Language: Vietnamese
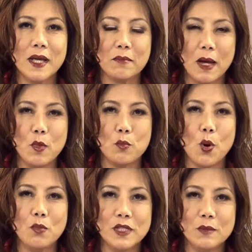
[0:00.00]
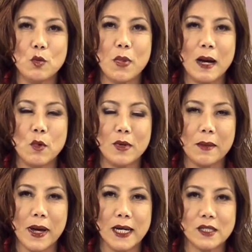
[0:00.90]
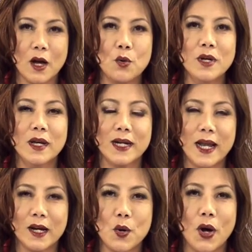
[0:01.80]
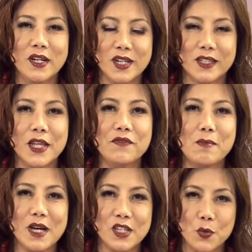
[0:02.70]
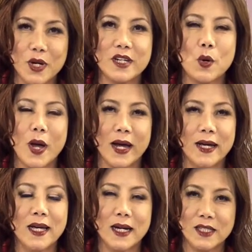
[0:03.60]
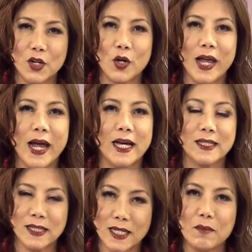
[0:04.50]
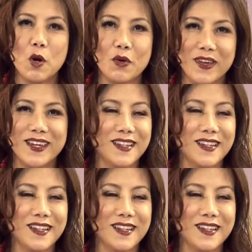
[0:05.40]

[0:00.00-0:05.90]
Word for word: 714 943 4526 để đặt câu hỏi trực tiếp với bác sĩ Nguyễn Trần Hoàng ở ờ, trên on air. Xin cảm ơn quý vị.